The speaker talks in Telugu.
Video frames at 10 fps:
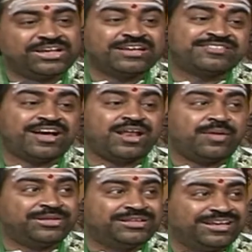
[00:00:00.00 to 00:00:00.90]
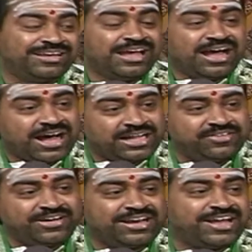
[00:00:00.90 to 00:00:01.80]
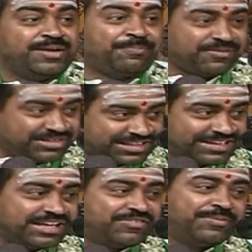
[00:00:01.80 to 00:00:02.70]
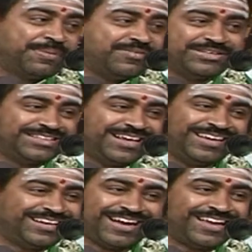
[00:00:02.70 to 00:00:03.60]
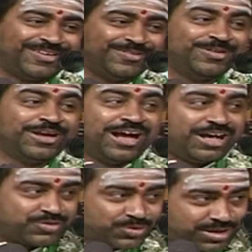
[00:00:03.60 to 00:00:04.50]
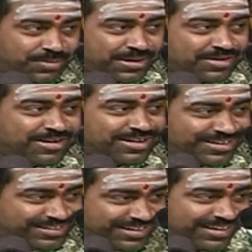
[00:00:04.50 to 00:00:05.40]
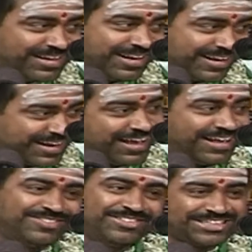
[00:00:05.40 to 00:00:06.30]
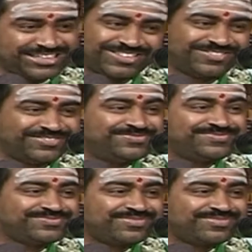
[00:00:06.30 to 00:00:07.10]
అందుకే చాలామంది ఆదివారాన్ని పవిత్ర దినమని భావించడానికి కారణం ఆ సూర్య భగవానుడి దినం కనుక అది విశేషం